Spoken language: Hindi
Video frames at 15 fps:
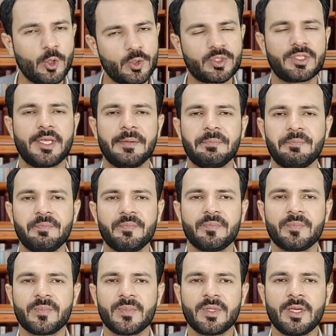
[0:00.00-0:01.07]
दोस्त थे
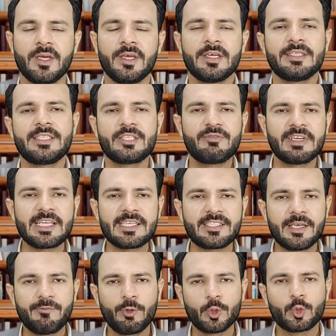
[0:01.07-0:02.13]
जिस वजह
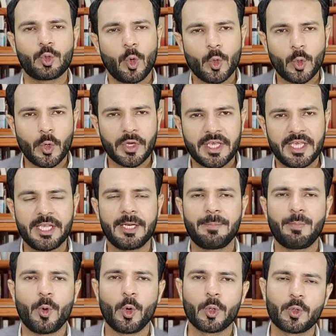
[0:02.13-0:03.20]
से वो दोनों ही
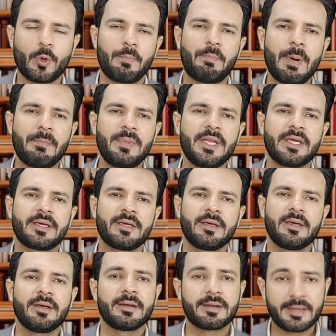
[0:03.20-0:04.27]
रिपोर्ट को पब्लिक
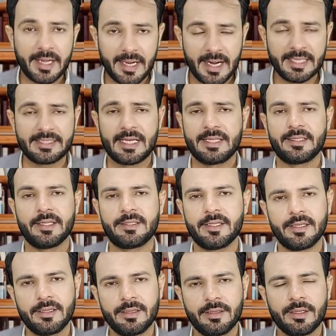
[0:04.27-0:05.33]
करना चाहते
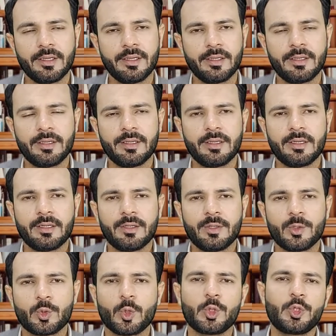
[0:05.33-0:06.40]
थे
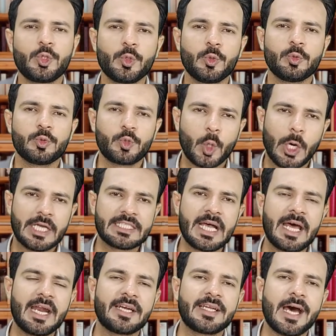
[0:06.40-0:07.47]
तो यूं
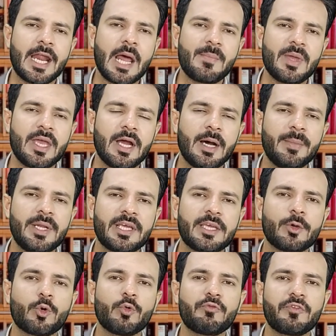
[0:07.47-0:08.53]
2018 में
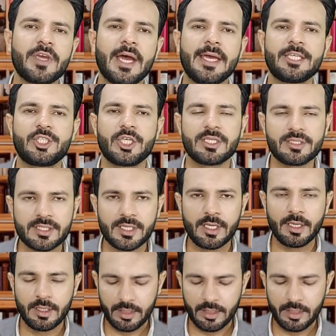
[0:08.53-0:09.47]
अमेरिकी खुफिया एजेंसी